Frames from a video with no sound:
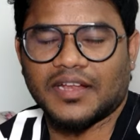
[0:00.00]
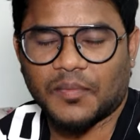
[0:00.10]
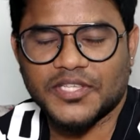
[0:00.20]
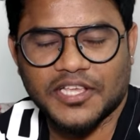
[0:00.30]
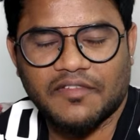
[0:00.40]

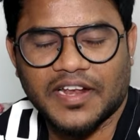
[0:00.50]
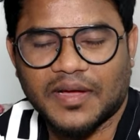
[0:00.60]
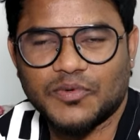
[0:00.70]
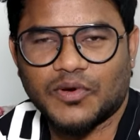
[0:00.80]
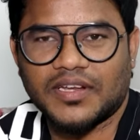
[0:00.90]
నమస్తే
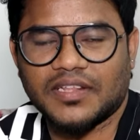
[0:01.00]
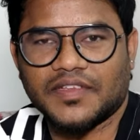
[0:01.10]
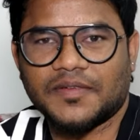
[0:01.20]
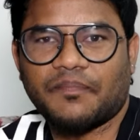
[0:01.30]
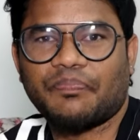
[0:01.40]
వెల్కమ్ టు
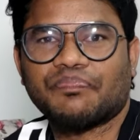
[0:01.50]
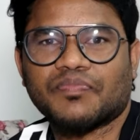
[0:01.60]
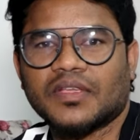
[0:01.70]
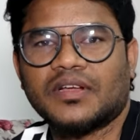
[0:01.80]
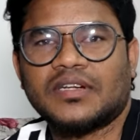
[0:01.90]
ఆర్టిక్
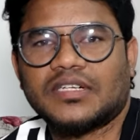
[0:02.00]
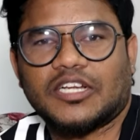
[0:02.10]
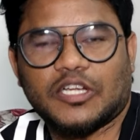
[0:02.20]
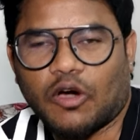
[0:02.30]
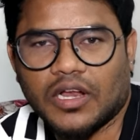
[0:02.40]

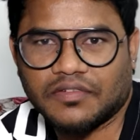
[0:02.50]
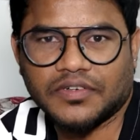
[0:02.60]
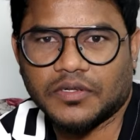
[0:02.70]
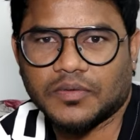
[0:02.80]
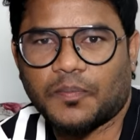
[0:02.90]

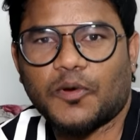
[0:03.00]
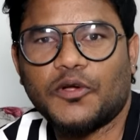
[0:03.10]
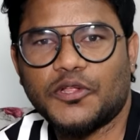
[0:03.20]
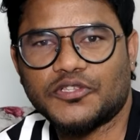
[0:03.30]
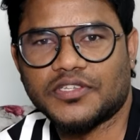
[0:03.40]
టాలీవుడ్
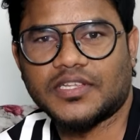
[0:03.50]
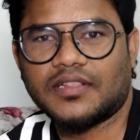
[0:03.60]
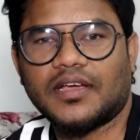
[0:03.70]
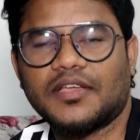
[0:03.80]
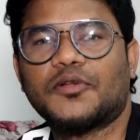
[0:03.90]
ప్రొడ్యూసర్స్
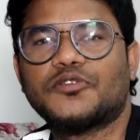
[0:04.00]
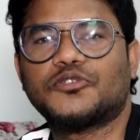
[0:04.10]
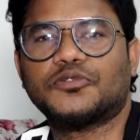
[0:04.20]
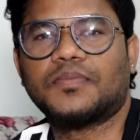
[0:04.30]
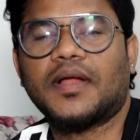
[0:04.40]
అంతా
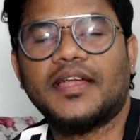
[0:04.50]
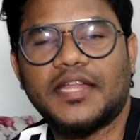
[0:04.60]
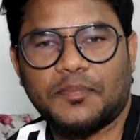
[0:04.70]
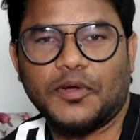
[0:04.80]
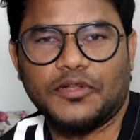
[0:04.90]
ఈరోజు
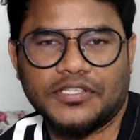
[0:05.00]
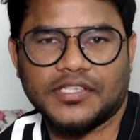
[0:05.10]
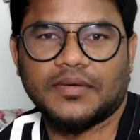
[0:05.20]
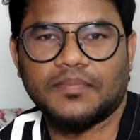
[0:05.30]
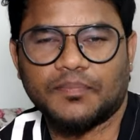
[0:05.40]
డిప్యూటీ
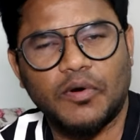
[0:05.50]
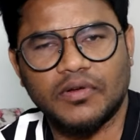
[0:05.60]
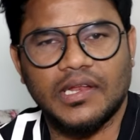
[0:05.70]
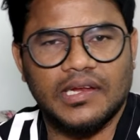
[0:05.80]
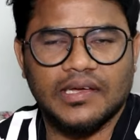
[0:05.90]
సీఎం
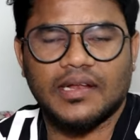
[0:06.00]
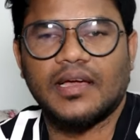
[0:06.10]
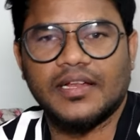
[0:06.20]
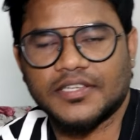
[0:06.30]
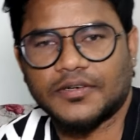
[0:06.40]
పవన్ కళ్యాణ్ గారిని
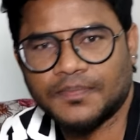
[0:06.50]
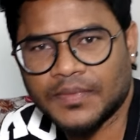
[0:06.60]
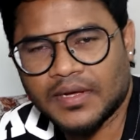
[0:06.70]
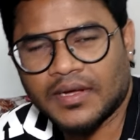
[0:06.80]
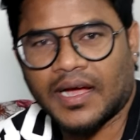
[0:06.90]
కలిశారు
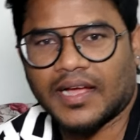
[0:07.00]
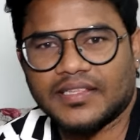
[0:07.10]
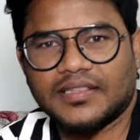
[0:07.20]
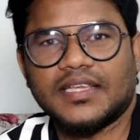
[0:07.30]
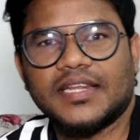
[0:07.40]

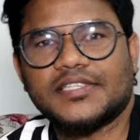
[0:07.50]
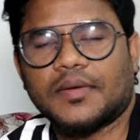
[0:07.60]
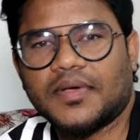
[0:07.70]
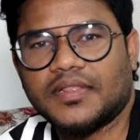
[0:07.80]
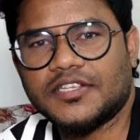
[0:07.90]
అయితే దీనికి
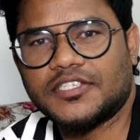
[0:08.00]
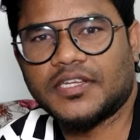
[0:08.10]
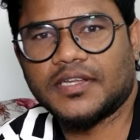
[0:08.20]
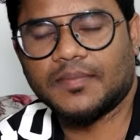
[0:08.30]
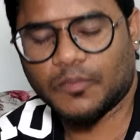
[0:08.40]

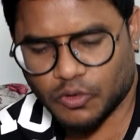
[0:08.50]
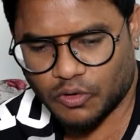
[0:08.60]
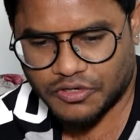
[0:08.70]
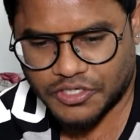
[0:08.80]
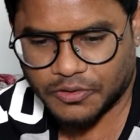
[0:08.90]
సంబంధించి ముందు
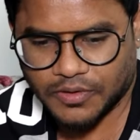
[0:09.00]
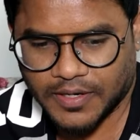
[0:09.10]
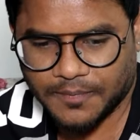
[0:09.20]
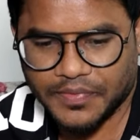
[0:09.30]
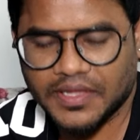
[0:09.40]
నుంచి
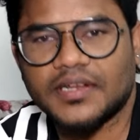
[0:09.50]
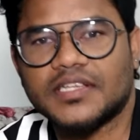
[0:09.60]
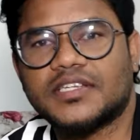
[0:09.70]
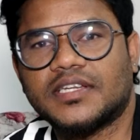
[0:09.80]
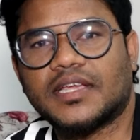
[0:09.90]
కూడా
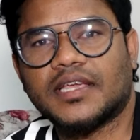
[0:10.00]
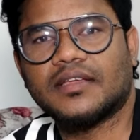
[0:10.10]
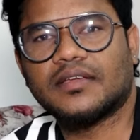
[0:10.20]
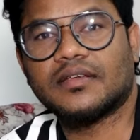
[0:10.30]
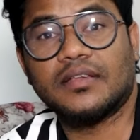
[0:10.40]
ఇండస్ట్రీకి
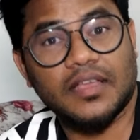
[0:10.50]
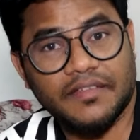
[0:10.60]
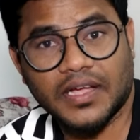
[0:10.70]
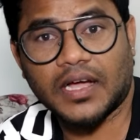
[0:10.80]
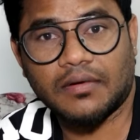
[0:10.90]

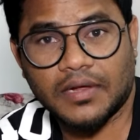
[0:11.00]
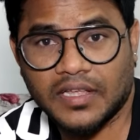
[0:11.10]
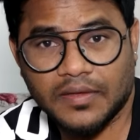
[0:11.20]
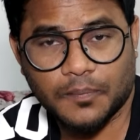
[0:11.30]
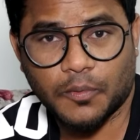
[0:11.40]
ఏమేం
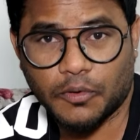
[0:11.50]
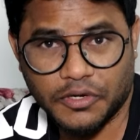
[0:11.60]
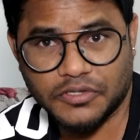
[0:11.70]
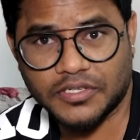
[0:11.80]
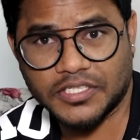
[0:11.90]
కావాలి
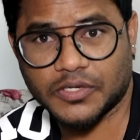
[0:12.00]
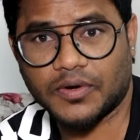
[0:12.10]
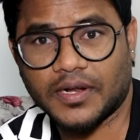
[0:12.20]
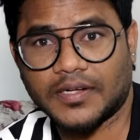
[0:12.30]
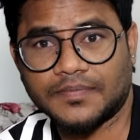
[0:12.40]

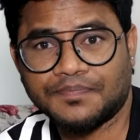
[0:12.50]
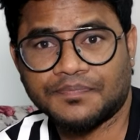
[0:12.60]
ప్రొడ్యూసర్స్కున్న